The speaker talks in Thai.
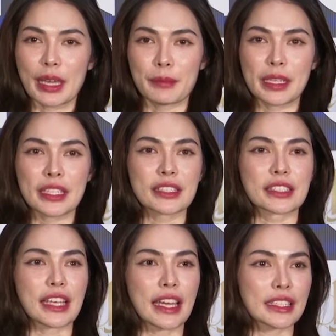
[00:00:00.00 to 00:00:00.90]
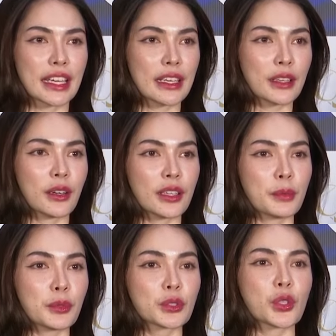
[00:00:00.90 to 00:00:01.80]
กันไม่ได้สื่อสารกัน แล้วก็ถ้า
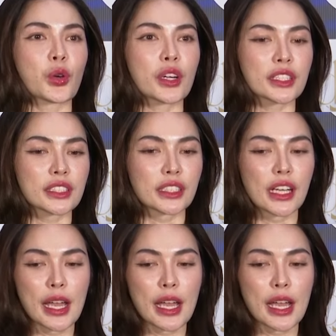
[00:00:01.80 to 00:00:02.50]
พูดตรงๆก็คือ